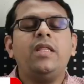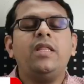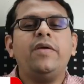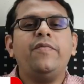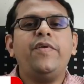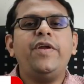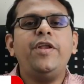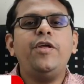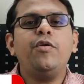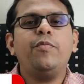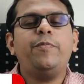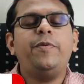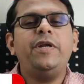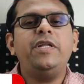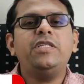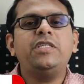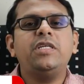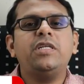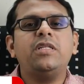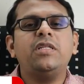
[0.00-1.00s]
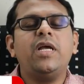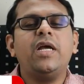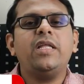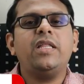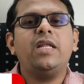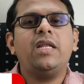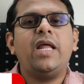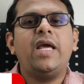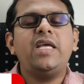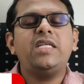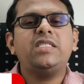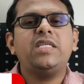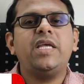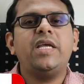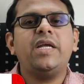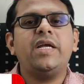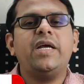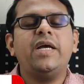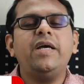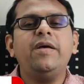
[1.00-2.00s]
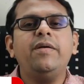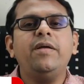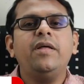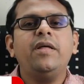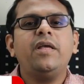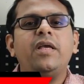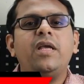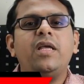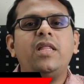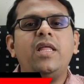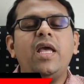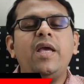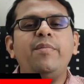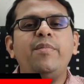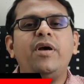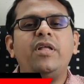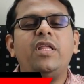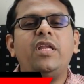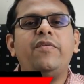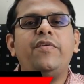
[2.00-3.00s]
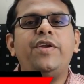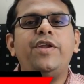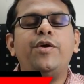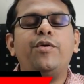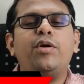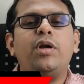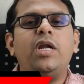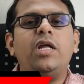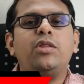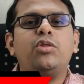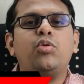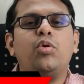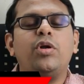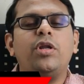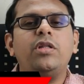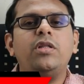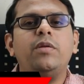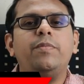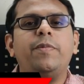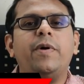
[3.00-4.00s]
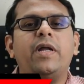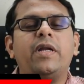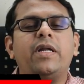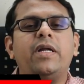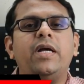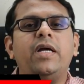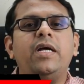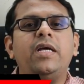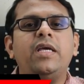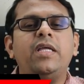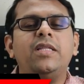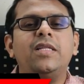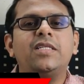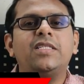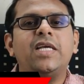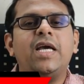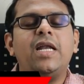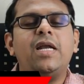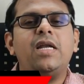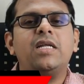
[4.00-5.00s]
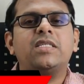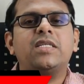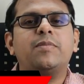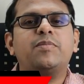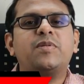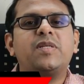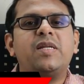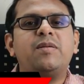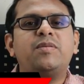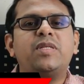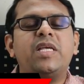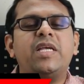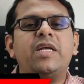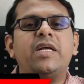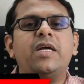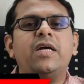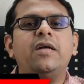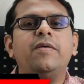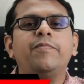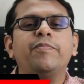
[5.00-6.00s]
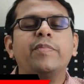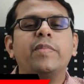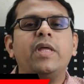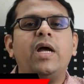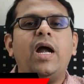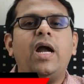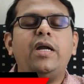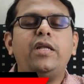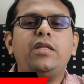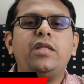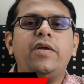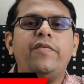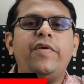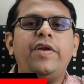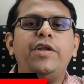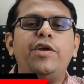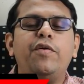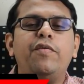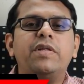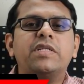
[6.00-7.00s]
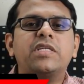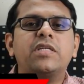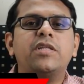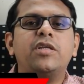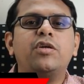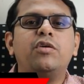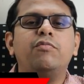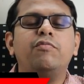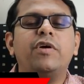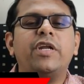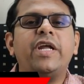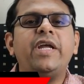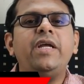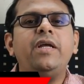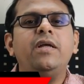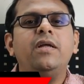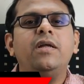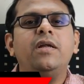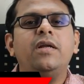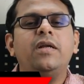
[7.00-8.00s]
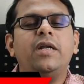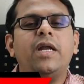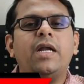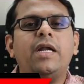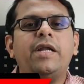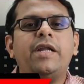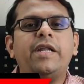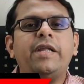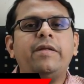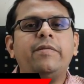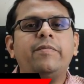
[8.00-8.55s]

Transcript: இந்த வீடியோ பிடிச்சிருந்தா இதை லைக் செய்யுங்க இதே மாதிரி வீடியோக்களை தொடர்ந்து பார்க்க இந்த சேனலை சப்ஸ்கிரைப் செய்யுங்க அடுத்த வீடியோவில் சந்திக்கும் வரை நன்றி